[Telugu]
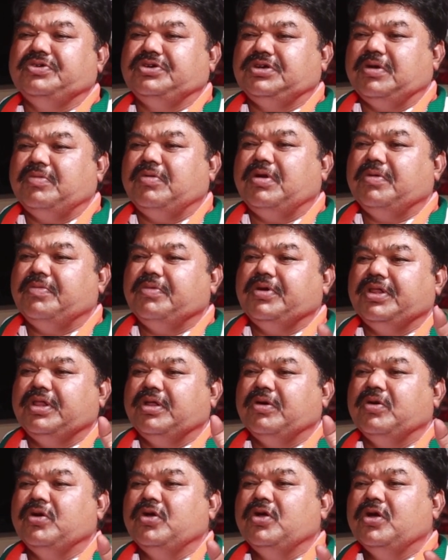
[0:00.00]
విషయంలో
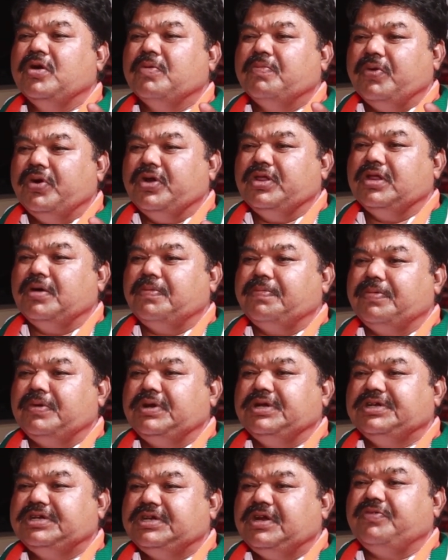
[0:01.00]
పోయింది
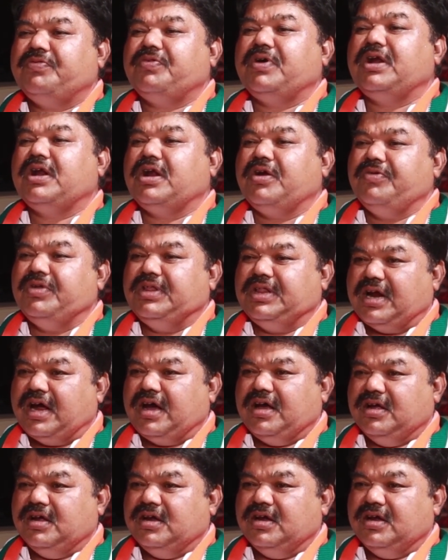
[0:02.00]
పోయినప్పుడు స్టీఫన్ రవీంద్ర